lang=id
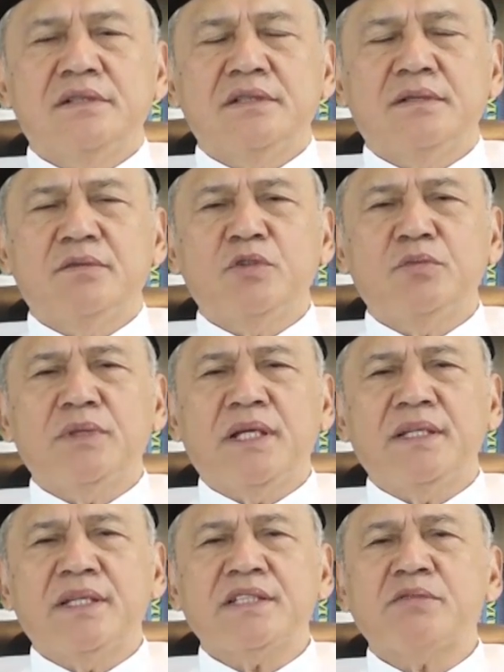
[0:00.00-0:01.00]

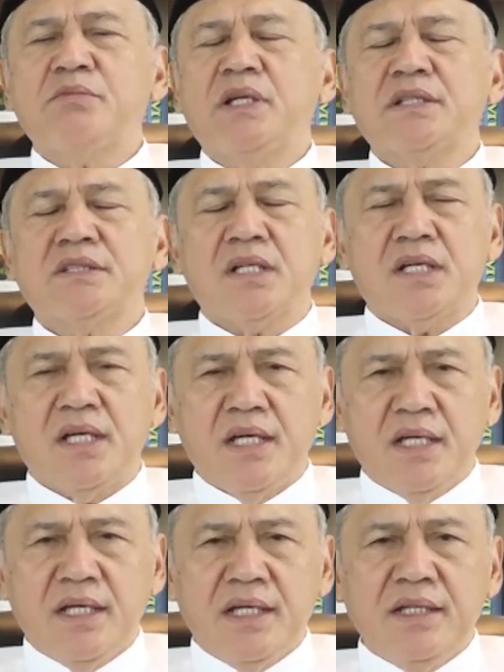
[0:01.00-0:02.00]
Jumlahnya 11
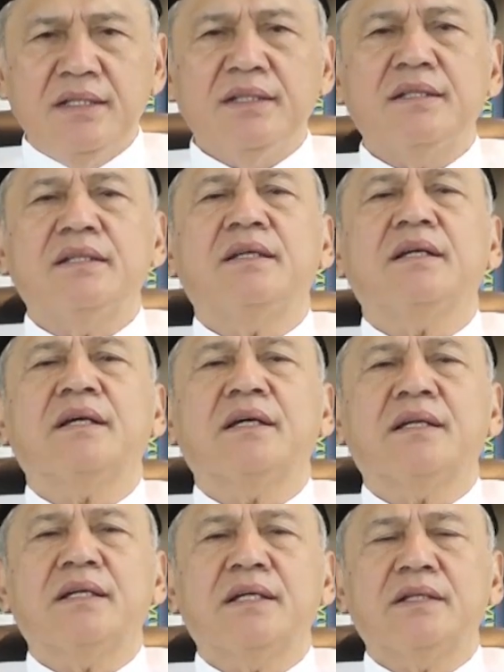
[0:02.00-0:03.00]
rakaat ya,
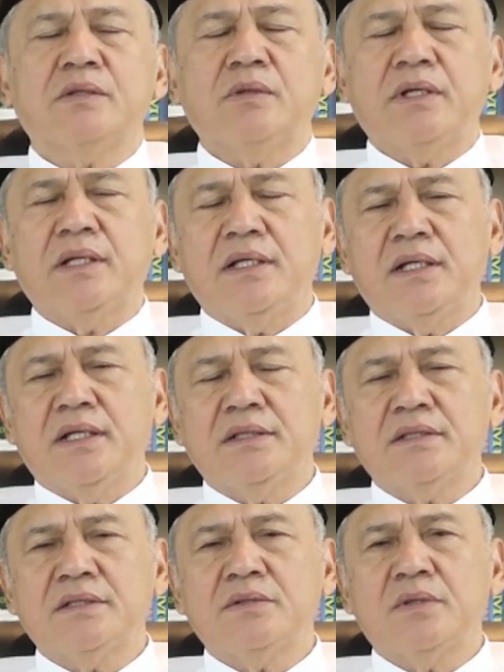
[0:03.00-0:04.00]
karena itu adalah
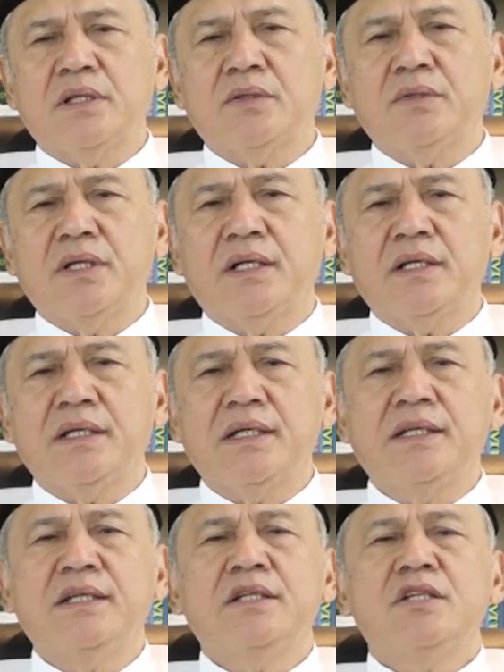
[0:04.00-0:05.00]
sesuatu yang
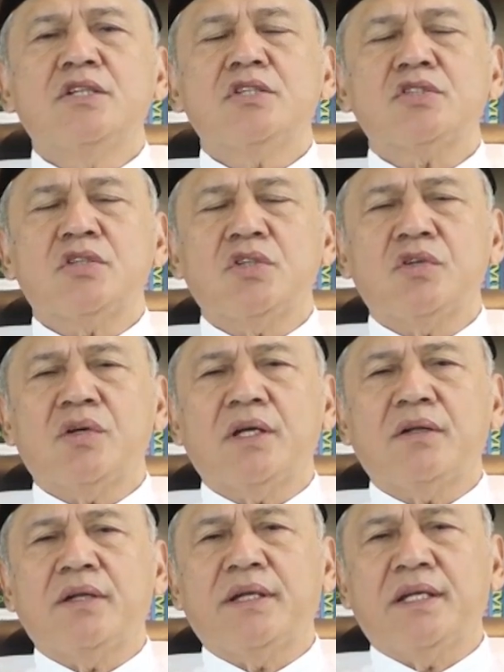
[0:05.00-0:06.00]

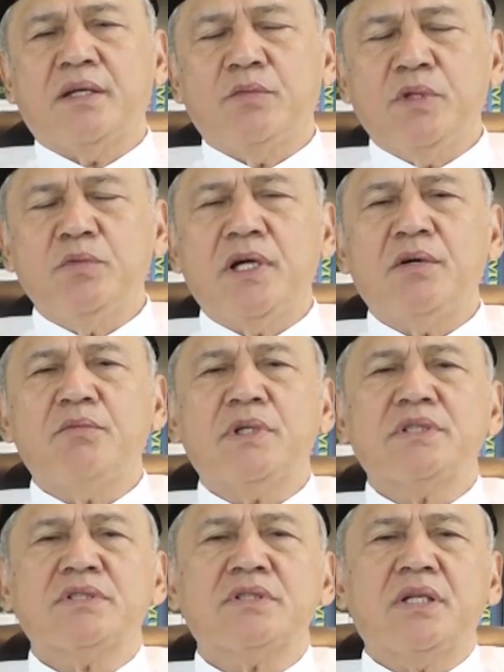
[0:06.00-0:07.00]
dicontohkan oleh Nabi
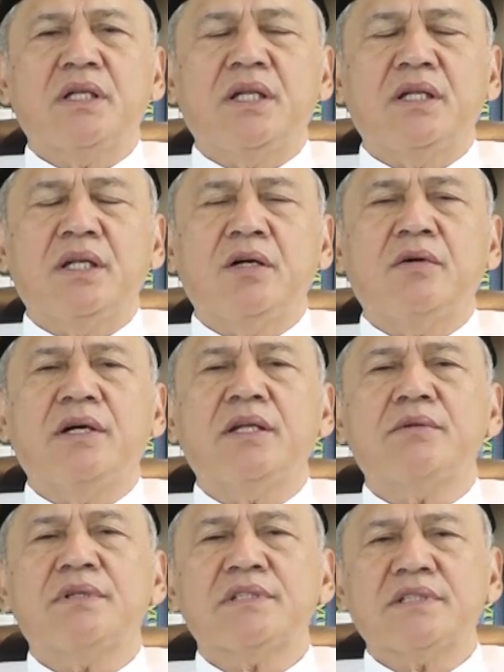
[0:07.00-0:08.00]
Muhammad sallallahu
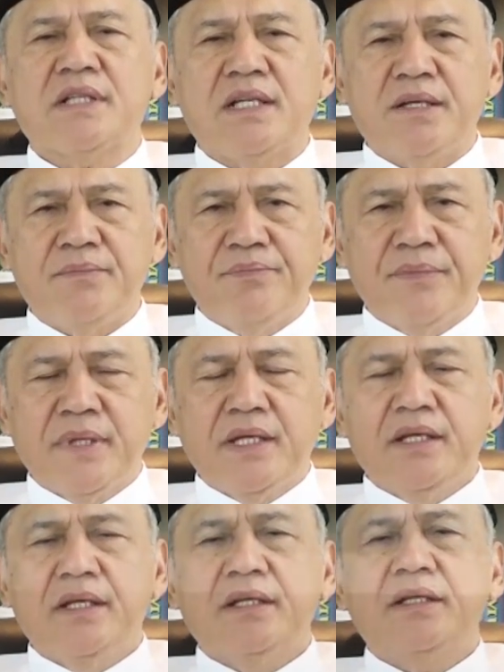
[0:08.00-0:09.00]
alaihi wasallam.
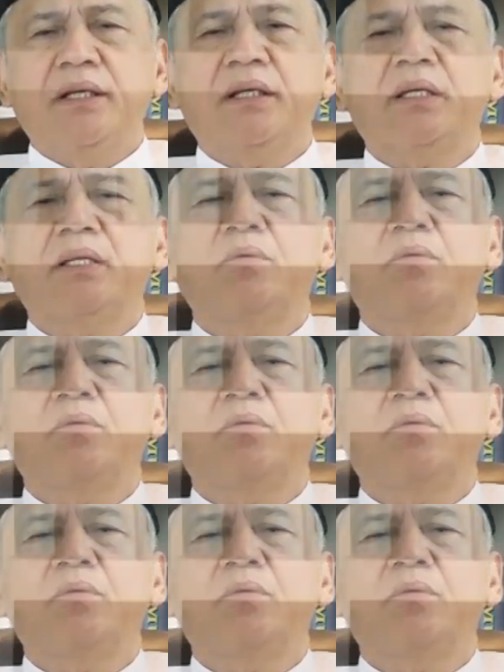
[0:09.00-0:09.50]
Yang